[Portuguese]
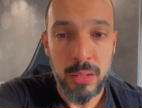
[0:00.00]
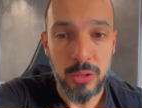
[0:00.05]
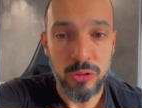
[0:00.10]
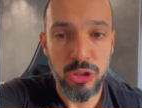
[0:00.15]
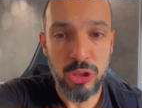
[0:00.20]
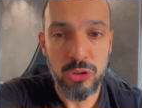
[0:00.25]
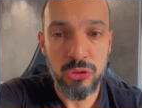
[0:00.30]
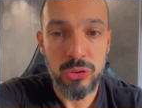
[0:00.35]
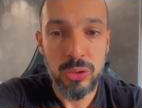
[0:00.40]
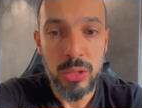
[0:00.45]
Tá,
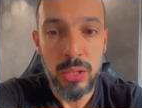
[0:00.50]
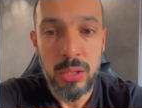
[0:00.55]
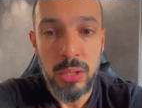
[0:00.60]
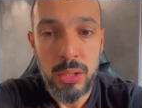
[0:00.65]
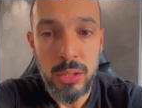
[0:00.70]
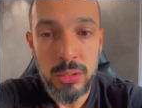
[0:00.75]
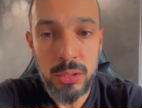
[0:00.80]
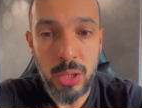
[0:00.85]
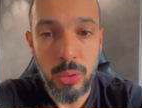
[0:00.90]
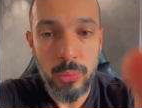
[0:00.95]
gente?
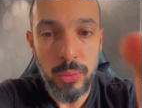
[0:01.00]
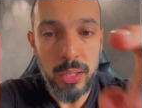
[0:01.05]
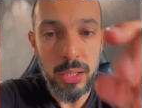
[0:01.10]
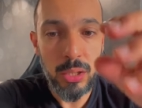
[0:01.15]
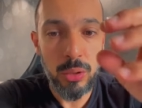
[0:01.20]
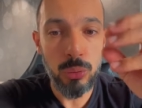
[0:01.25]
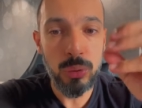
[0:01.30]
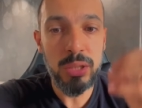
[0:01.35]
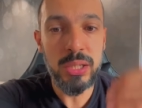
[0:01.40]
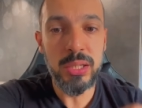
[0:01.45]
Então,
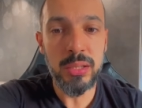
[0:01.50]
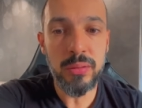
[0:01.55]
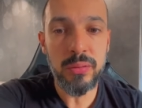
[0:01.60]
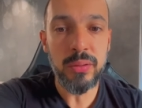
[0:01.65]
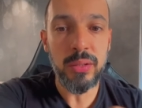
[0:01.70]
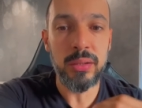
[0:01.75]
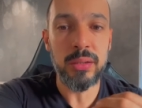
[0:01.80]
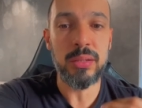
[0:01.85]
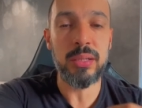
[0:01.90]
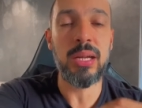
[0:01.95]
eu
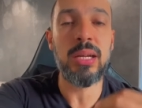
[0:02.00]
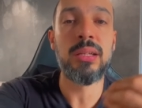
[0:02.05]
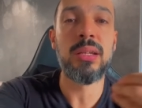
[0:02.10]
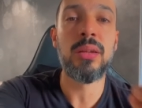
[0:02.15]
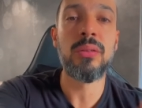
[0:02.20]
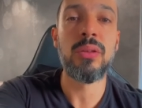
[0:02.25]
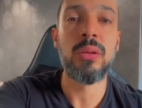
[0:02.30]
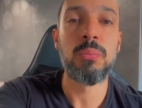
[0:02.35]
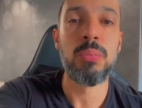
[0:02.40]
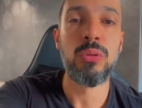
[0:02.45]
quis entrar
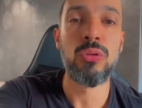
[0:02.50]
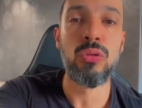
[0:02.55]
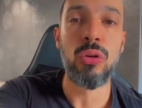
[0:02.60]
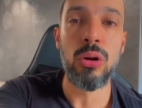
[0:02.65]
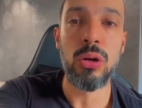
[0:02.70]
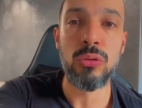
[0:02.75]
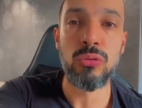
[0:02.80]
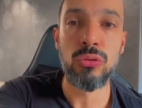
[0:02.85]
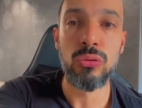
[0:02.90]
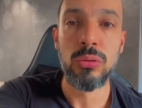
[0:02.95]
nesse
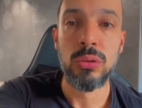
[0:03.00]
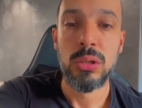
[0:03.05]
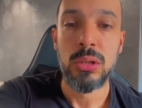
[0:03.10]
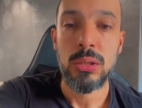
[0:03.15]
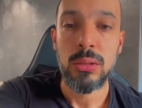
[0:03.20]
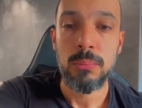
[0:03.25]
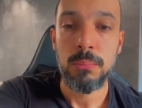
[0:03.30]
episódio